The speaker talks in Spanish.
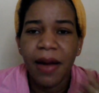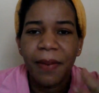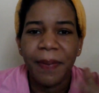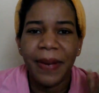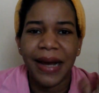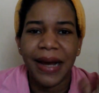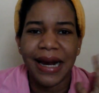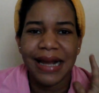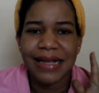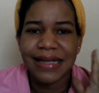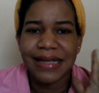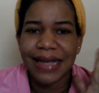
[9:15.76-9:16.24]

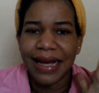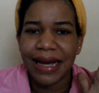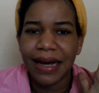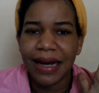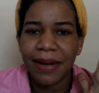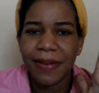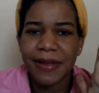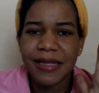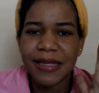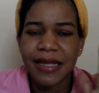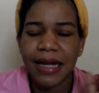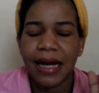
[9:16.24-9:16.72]
para
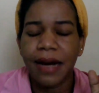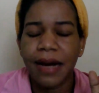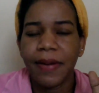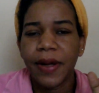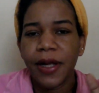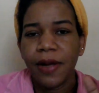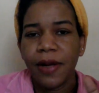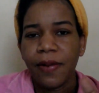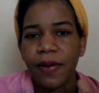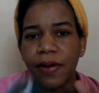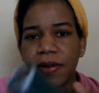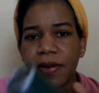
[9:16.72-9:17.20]
secarme este
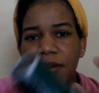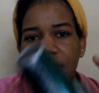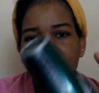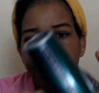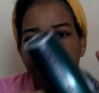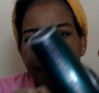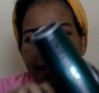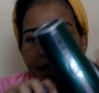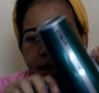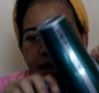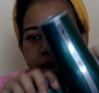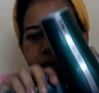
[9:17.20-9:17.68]
cabello. Voy a
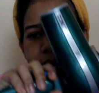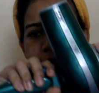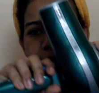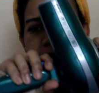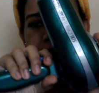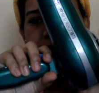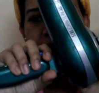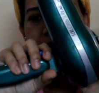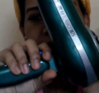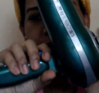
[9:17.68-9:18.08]
utilizar esta,